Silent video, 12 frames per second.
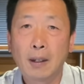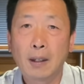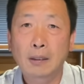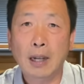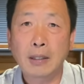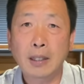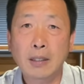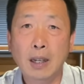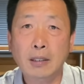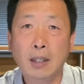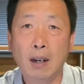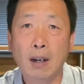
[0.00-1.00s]
但这
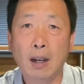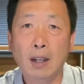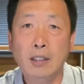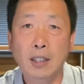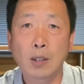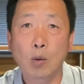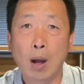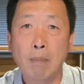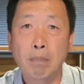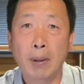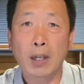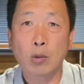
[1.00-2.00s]
件事儿呢，尽
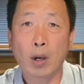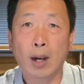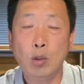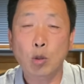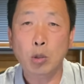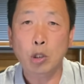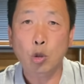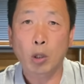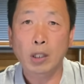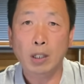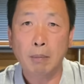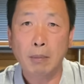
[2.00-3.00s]
管被约翰逊说
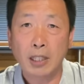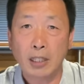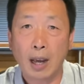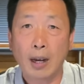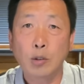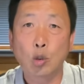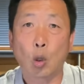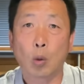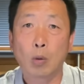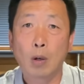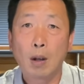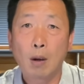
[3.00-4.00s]
的这么严
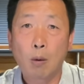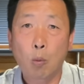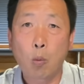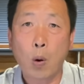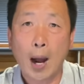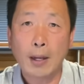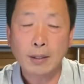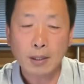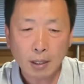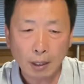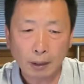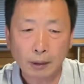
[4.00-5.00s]
重，万
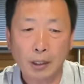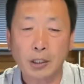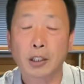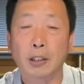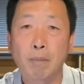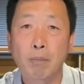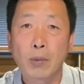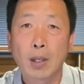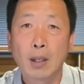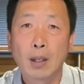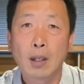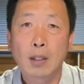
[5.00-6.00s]
幸的是，
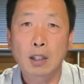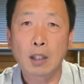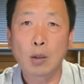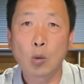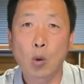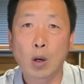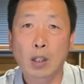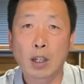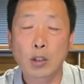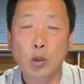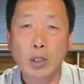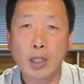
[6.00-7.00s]
经过
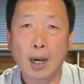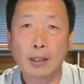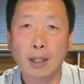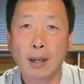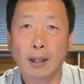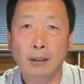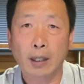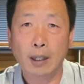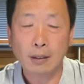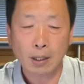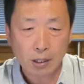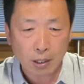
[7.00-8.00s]
科学家这两
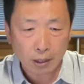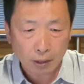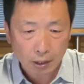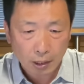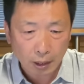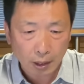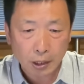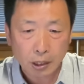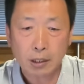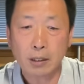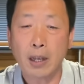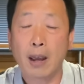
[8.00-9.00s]
天的紧急的
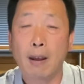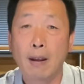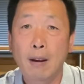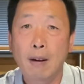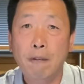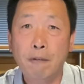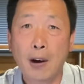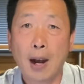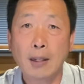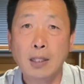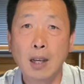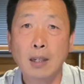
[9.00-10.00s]
实验，
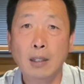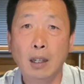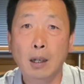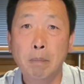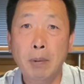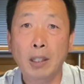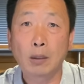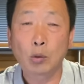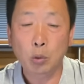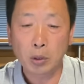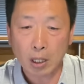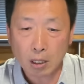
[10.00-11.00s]
发现这个病
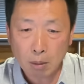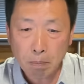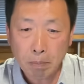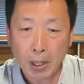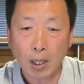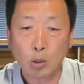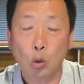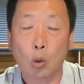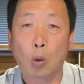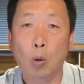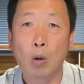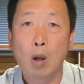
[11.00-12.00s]
毒的新变
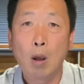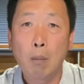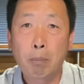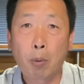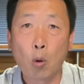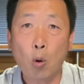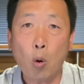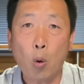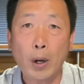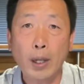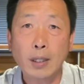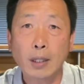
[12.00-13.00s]
种不
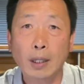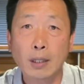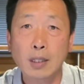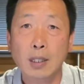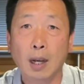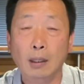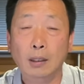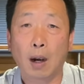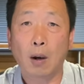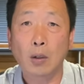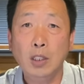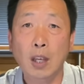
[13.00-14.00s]
会影响
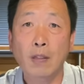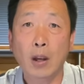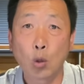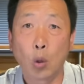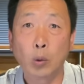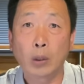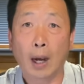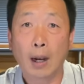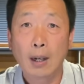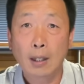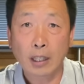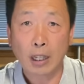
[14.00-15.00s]
到现在用的
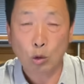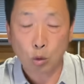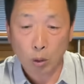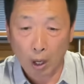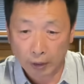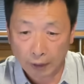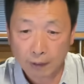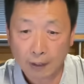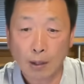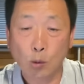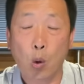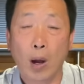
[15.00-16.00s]
这主要这
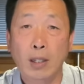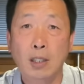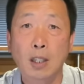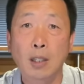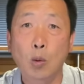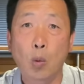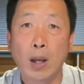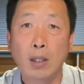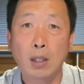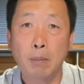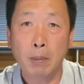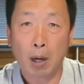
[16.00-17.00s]
三款新冠
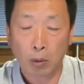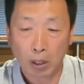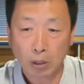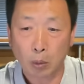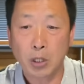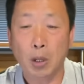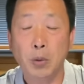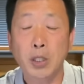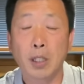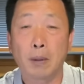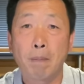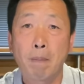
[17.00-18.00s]
疫苗的有效
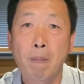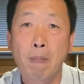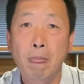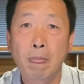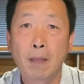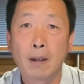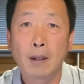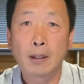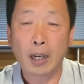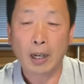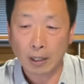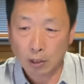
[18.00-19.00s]
性。
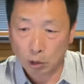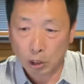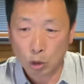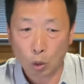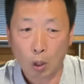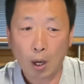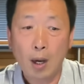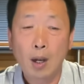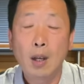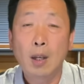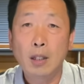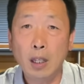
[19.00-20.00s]
这也就是说，
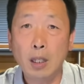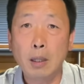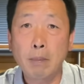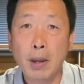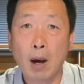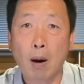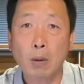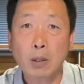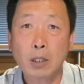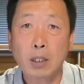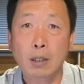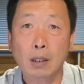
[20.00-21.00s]
疫苗
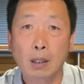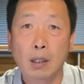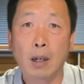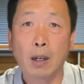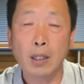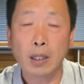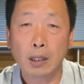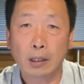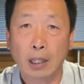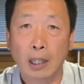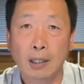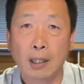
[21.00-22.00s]
是可以
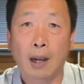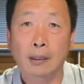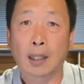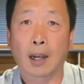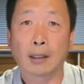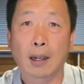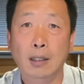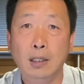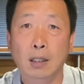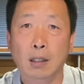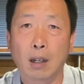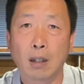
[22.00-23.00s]
抵挡它的，
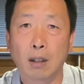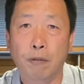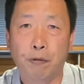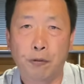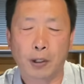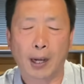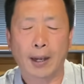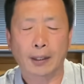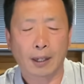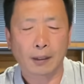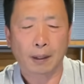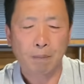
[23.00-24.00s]
是可以覆盖
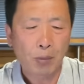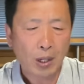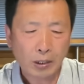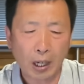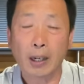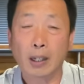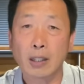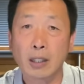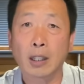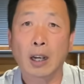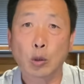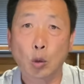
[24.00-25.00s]
它的。这个
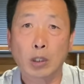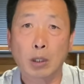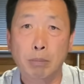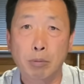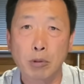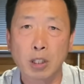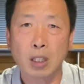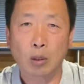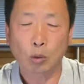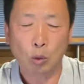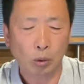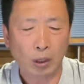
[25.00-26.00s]
应该说是不
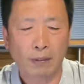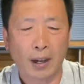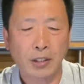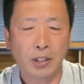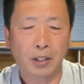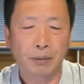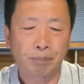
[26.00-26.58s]
幸中的万幸，